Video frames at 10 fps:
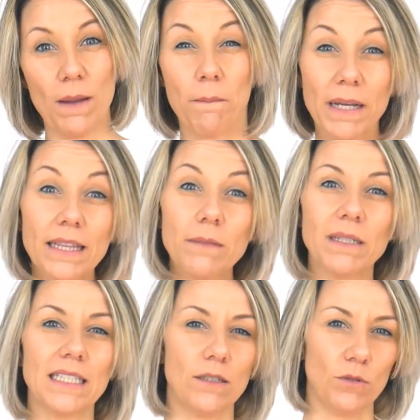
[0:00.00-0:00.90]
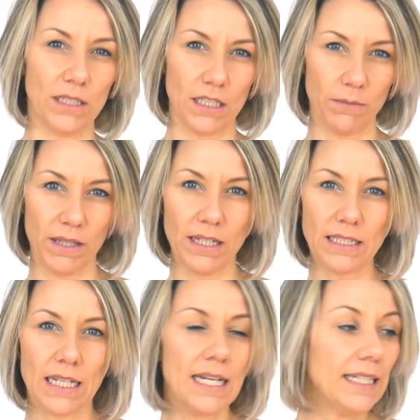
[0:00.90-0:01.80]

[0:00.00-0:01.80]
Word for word: en víctimas de nuestras vidas